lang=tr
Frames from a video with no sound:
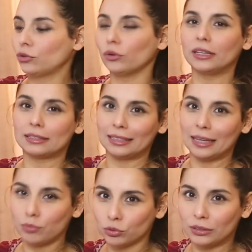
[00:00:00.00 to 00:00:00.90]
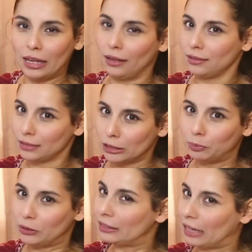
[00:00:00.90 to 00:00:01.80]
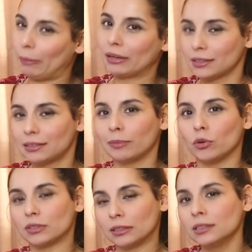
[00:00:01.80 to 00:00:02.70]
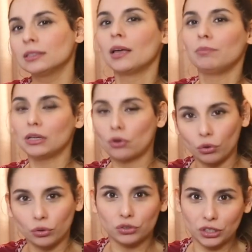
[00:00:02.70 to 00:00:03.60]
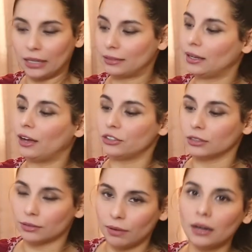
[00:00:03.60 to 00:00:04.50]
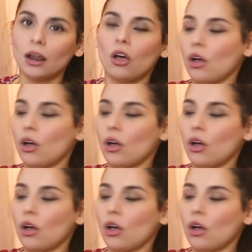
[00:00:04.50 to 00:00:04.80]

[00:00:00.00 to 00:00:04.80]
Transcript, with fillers: Dolayısıyla bunu da zırt pırt yıkamak istemiyorsanız bir koruyucuya ihtiyacınız var.